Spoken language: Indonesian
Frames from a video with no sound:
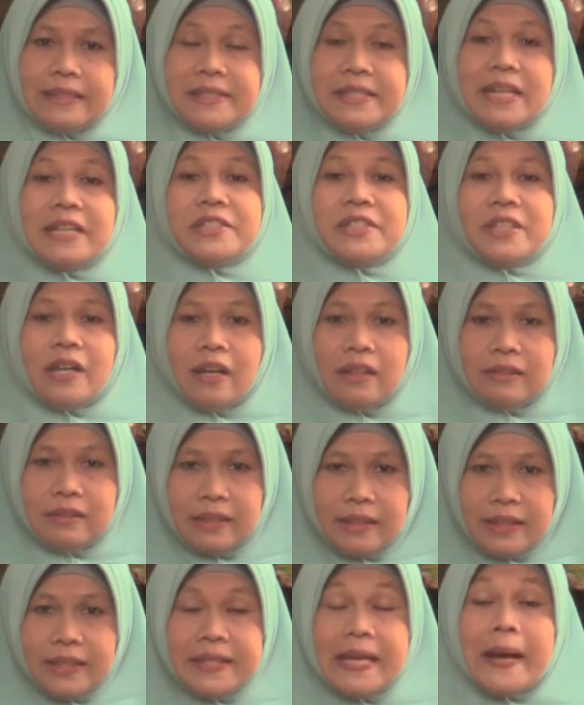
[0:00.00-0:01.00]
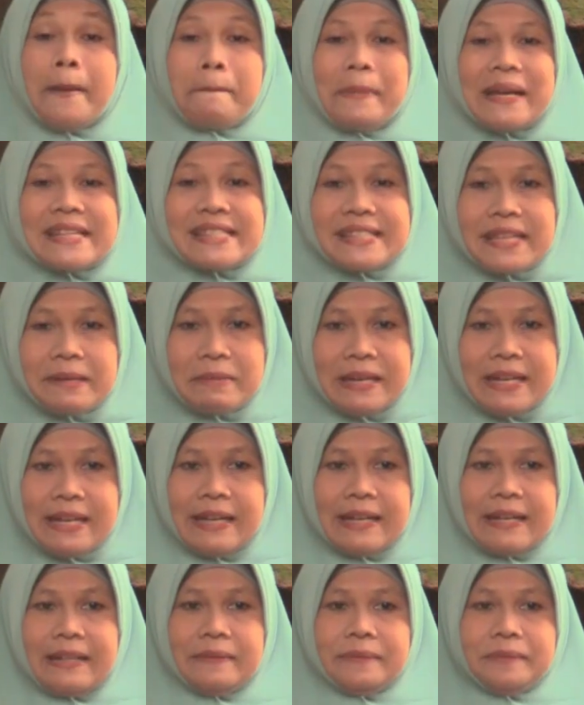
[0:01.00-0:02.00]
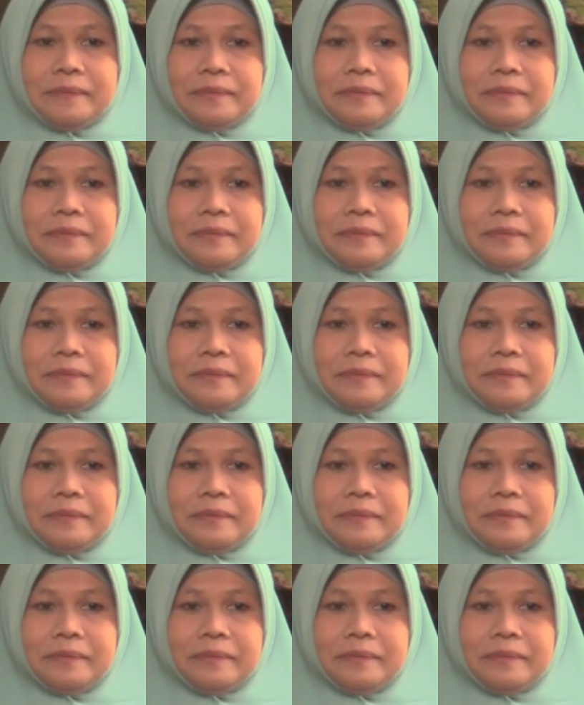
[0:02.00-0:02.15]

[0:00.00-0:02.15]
janji Allah yang pasti benar.